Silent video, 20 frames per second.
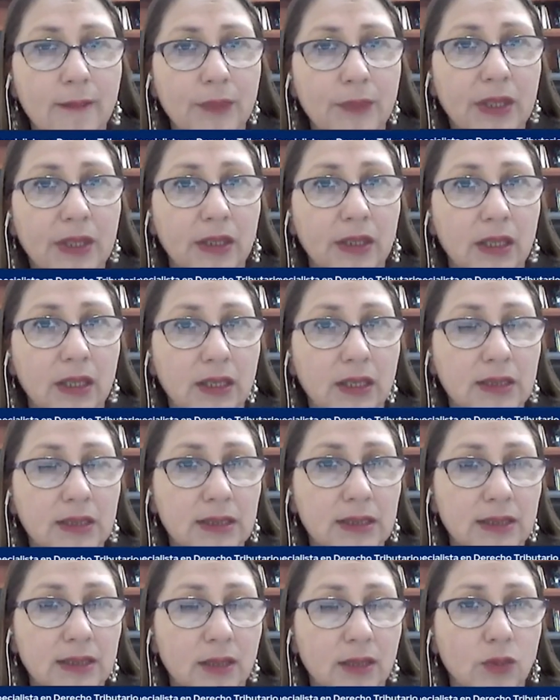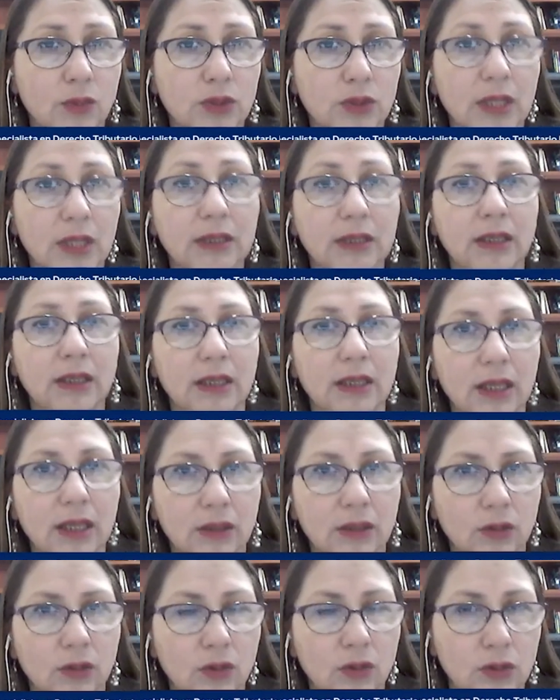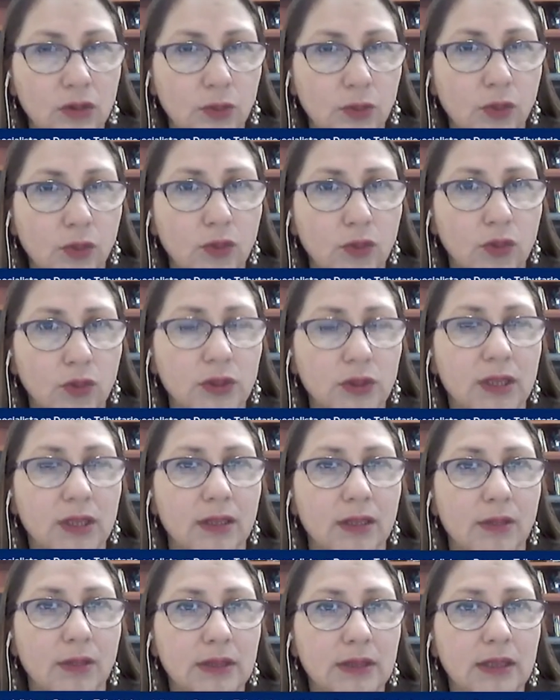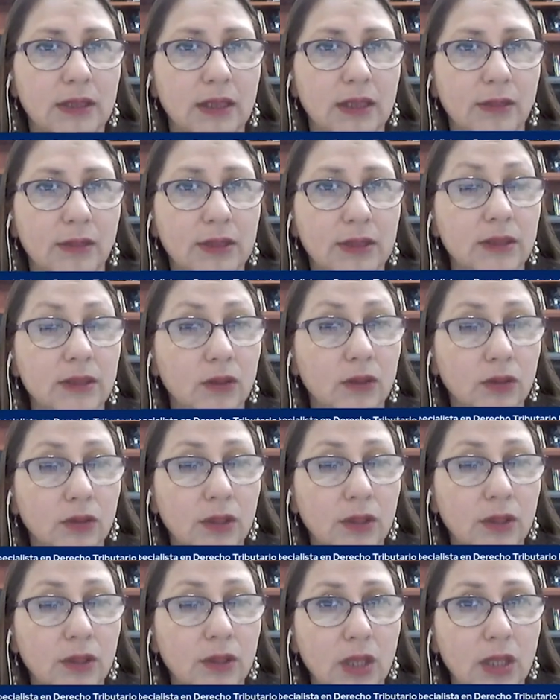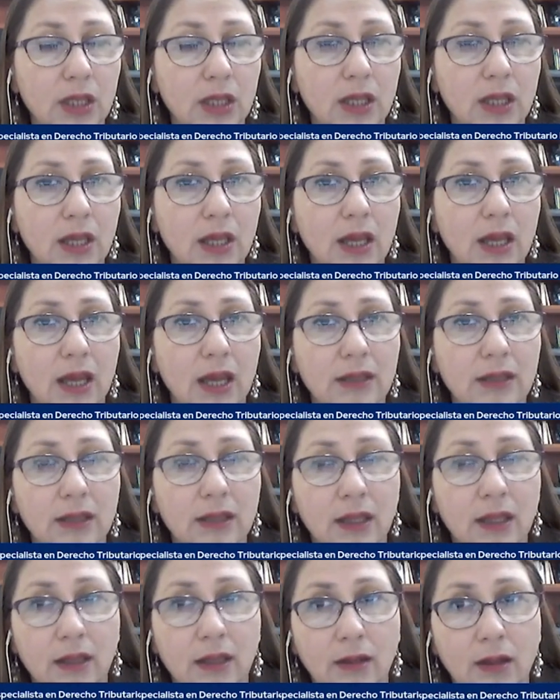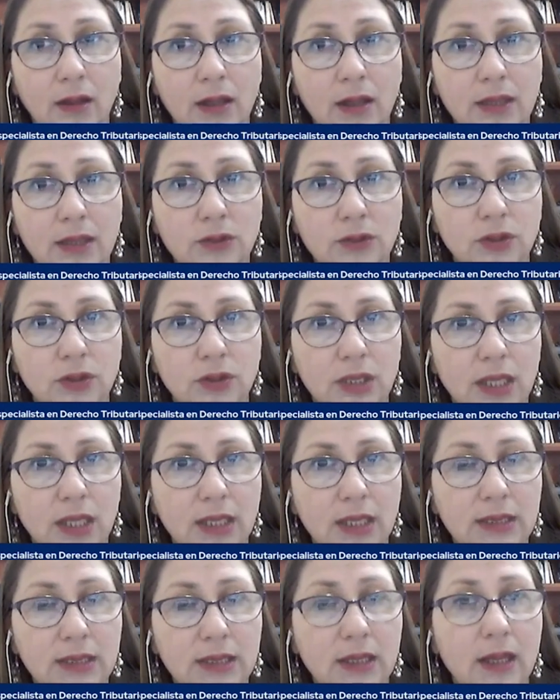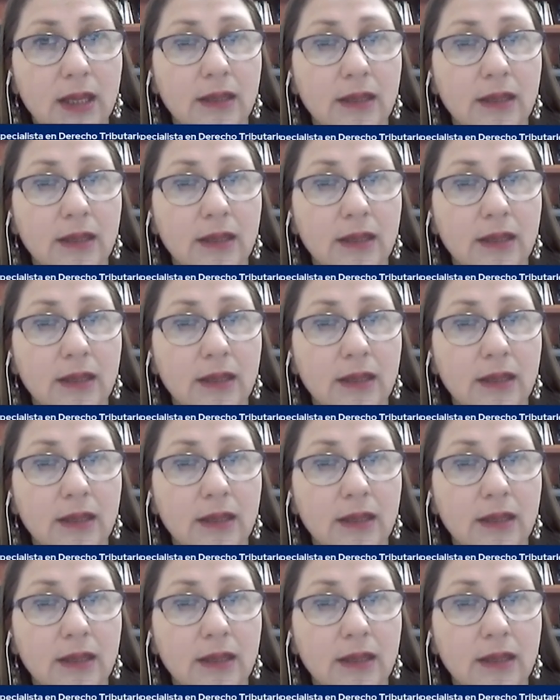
de quienes estamos adquiriendo los productos a través del IVA, sino también a, eh, a las sociedades